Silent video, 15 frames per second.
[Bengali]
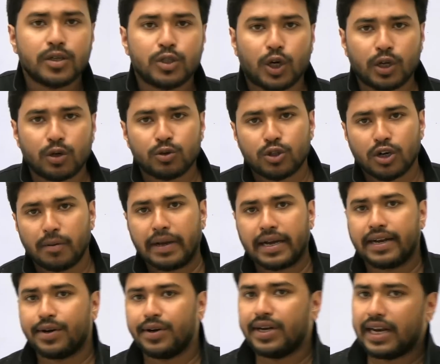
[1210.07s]
সঠিক উত্তর হবে
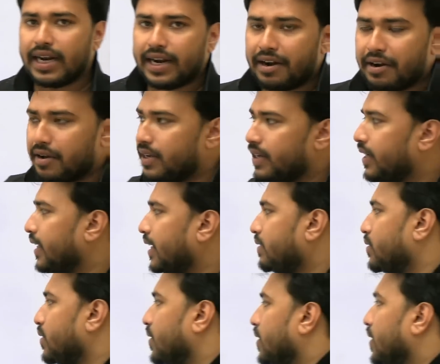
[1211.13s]
গ্রিনল্যান্ড ঠিক
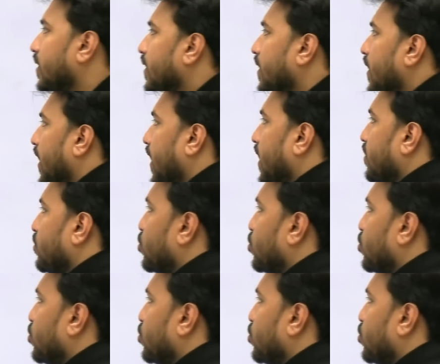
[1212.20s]
আছে এটা